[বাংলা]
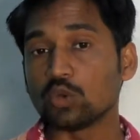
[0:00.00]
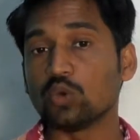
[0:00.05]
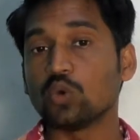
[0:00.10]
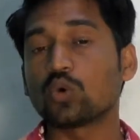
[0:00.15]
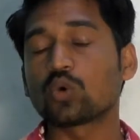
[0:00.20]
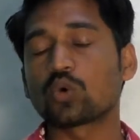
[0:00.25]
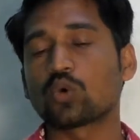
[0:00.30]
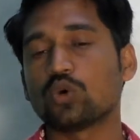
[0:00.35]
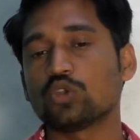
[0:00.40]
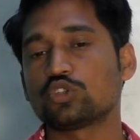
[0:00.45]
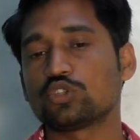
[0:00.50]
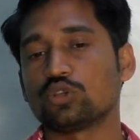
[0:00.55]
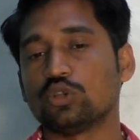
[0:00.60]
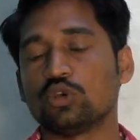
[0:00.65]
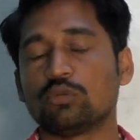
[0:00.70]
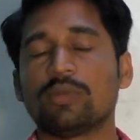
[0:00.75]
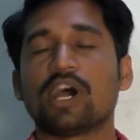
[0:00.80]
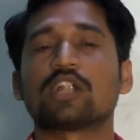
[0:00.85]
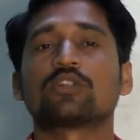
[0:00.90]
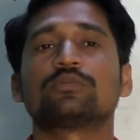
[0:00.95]
লক্ষ্য ছিল
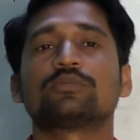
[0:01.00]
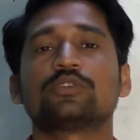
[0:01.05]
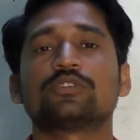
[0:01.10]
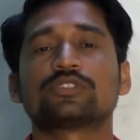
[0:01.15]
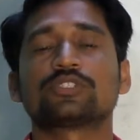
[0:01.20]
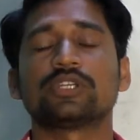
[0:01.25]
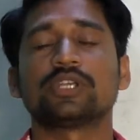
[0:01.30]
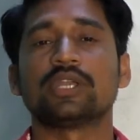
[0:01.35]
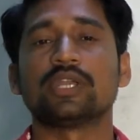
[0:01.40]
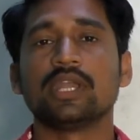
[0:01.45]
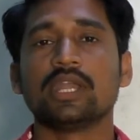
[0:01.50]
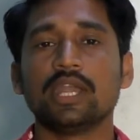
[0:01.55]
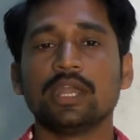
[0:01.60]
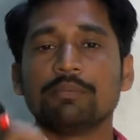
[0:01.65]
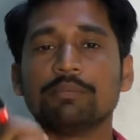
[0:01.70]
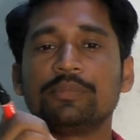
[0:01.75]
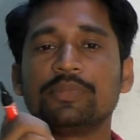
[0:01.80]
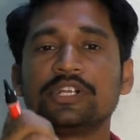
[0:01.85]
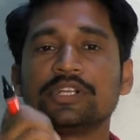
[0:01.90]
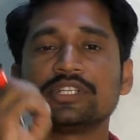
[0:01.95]
ভারতবর্ষে
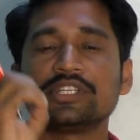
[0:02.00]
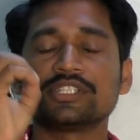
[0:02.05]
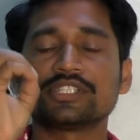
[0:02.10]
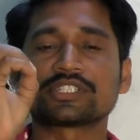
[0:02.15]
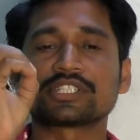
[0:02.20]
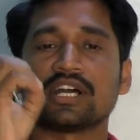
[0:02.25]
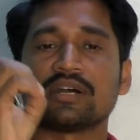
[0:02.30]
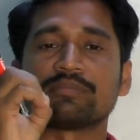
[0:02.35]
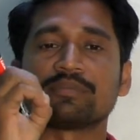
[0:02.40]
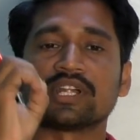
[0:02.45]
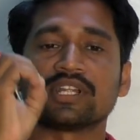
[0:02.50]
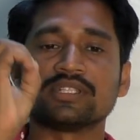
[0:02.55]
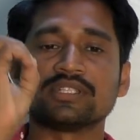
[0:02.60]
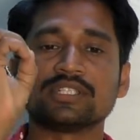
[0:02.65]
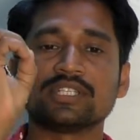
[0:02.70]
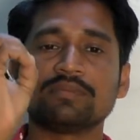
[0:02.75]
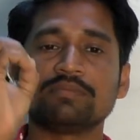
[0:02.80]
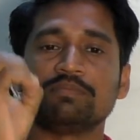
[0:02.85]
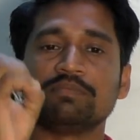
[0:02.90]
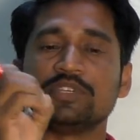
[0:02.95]
ব্রিটিশ
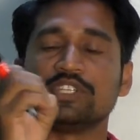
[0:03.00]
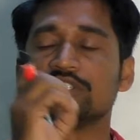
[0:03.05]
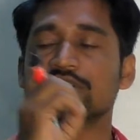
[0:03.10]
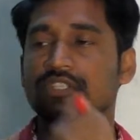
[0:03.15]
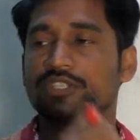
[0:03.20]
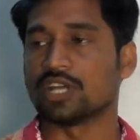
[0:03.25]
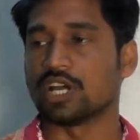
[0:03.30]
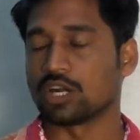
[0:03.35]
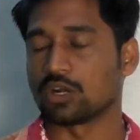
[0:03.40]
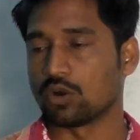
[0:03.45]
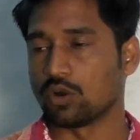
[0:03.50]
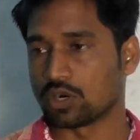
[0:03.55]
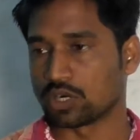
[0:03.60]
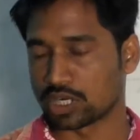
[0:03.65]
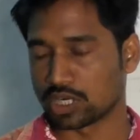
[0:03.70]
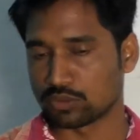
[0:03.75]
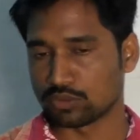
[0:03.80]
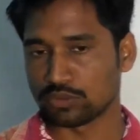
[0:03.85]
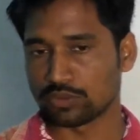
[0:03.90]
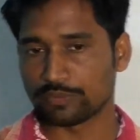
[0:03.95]
সাম্রাজ্যে বিস্তার
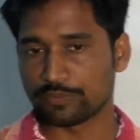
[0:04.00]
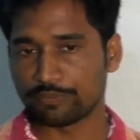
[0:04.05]
ঘটানো